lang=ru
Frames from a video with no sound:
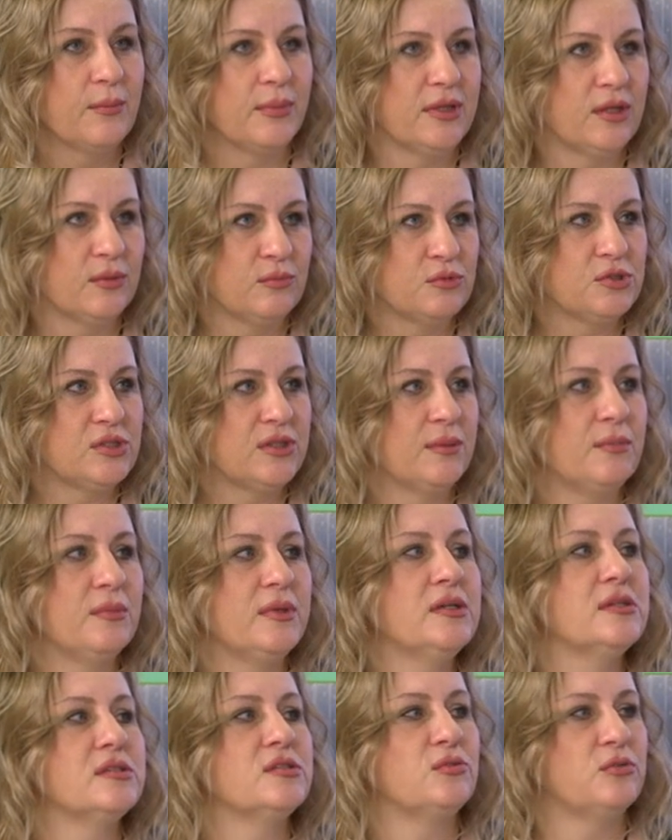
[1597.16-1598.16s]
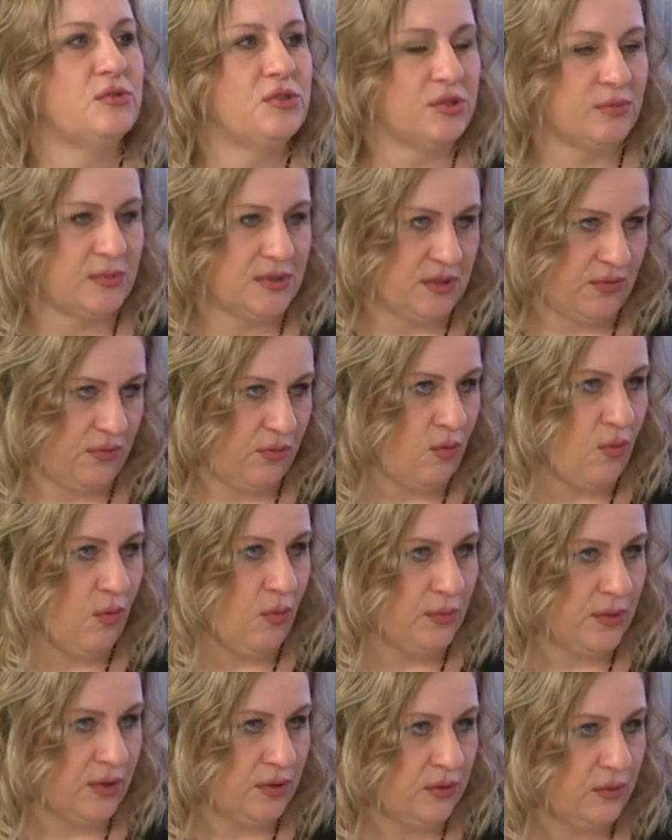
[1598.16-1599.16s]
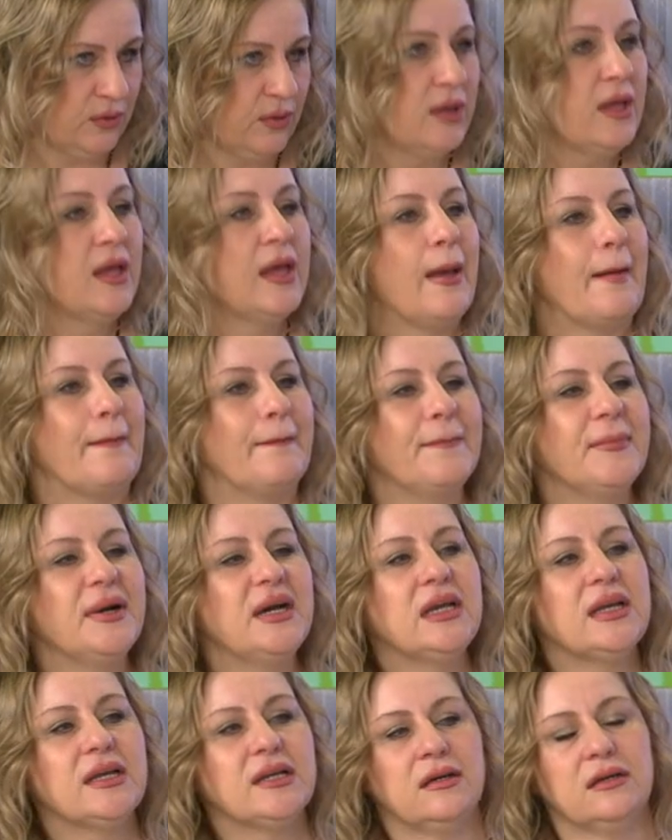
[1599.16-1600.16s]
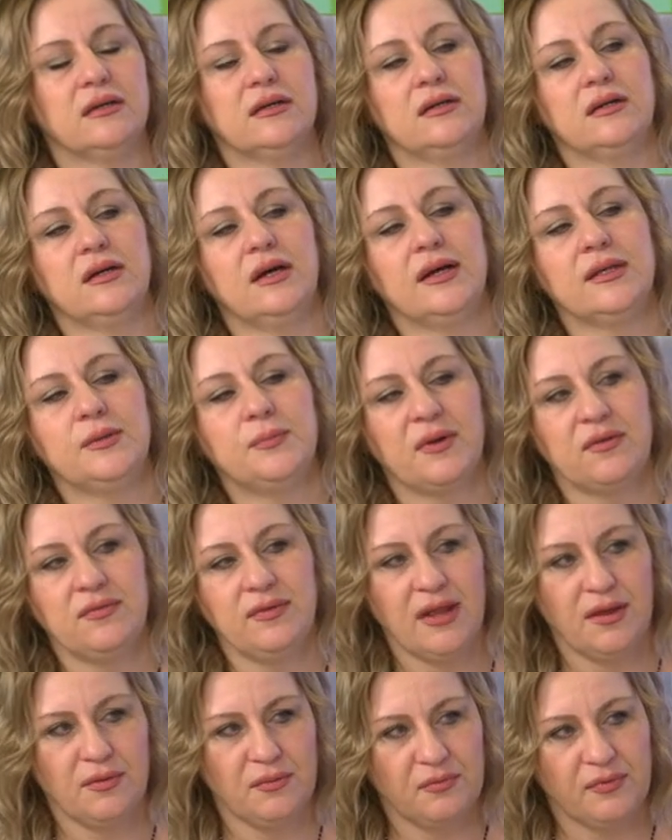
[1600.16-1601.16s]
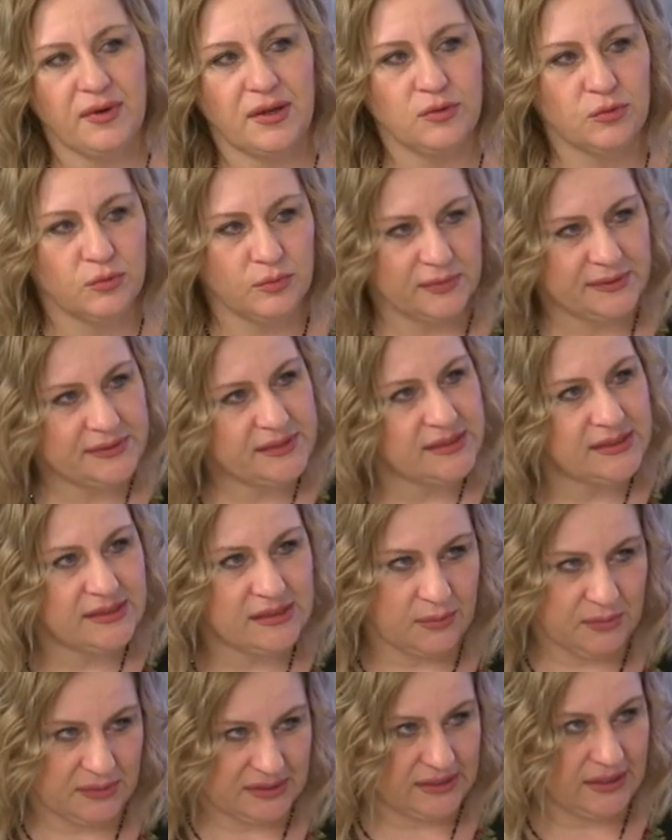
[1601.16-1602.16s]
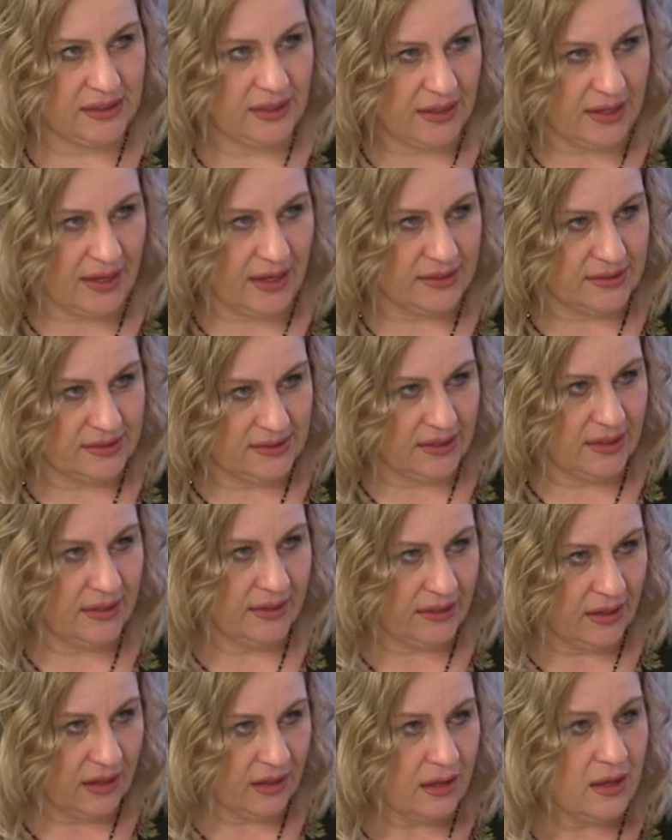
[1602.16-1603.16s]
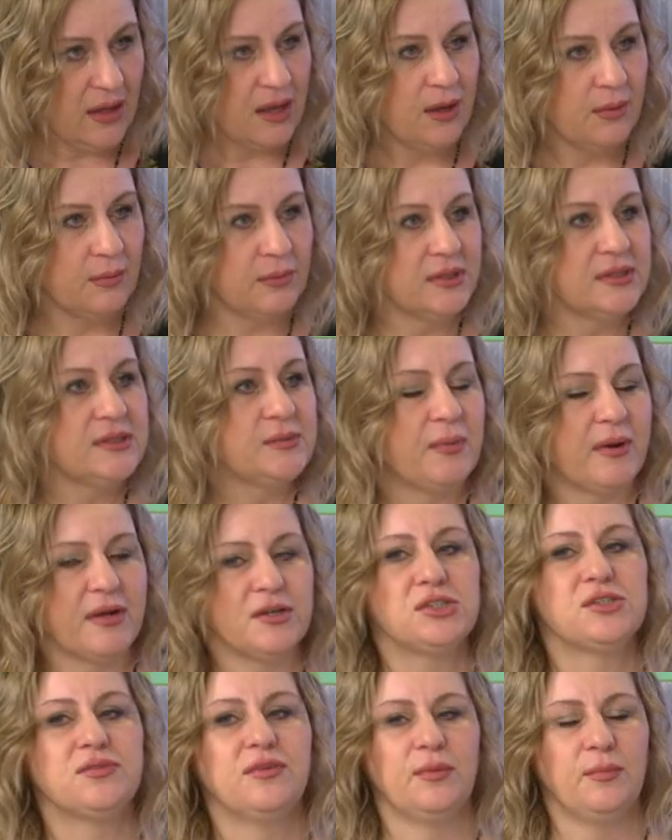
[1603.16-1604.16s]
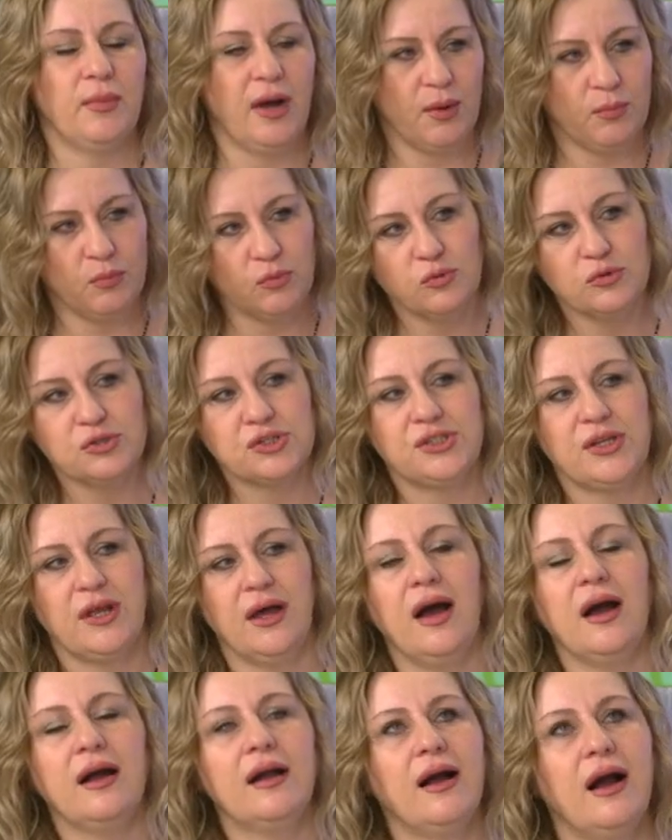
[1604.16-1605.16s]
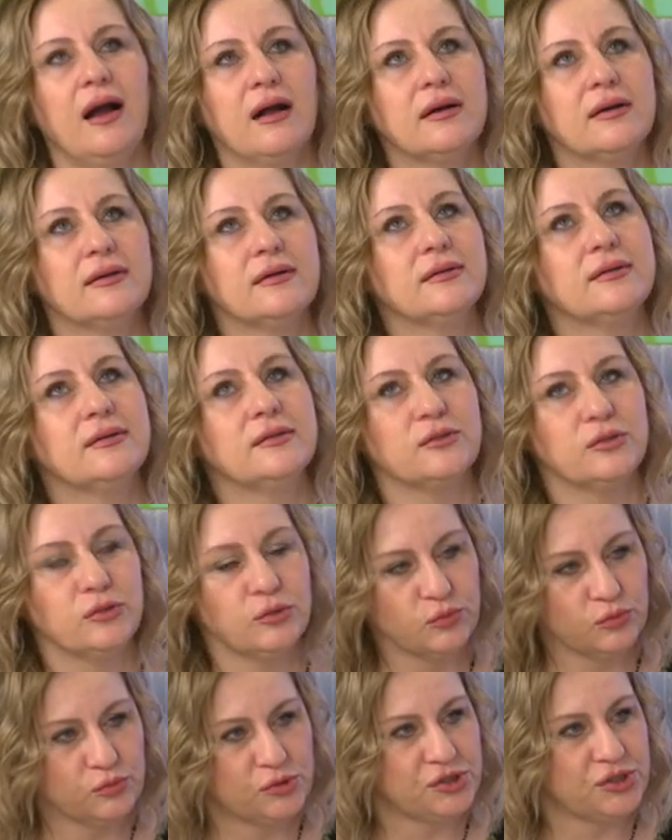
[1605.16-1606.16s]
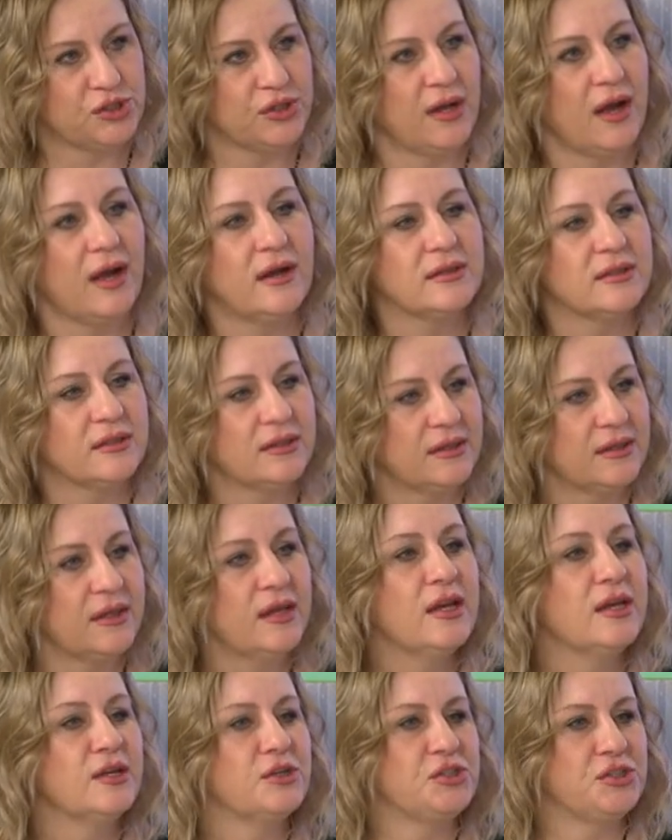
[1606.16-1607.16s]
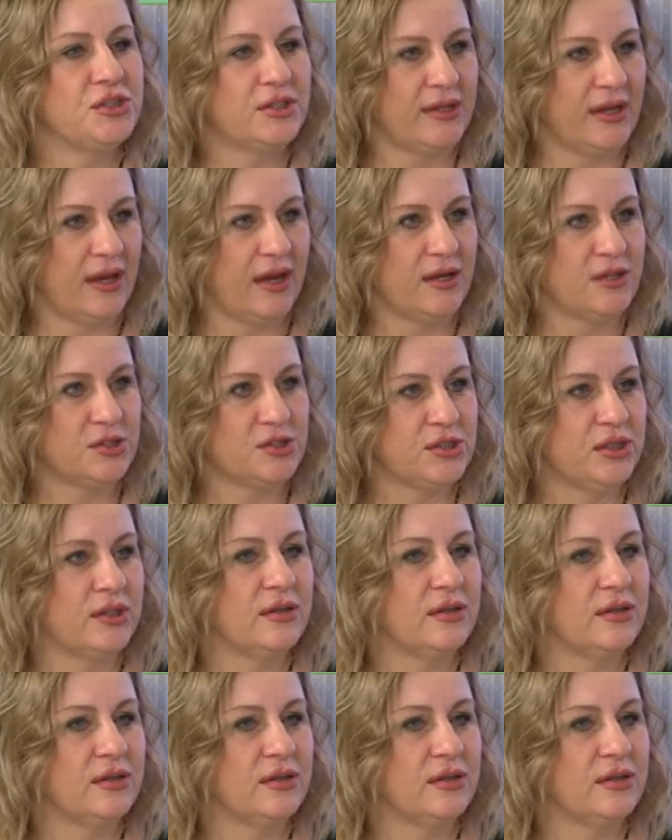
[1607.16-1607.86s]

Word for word: Потому что мы стучимся в комнату, угу. Мы э, отправляем в ванну мыться самостоятельно. Мы спрашиваем, а можно, а как э, лучше, как ты считаешь?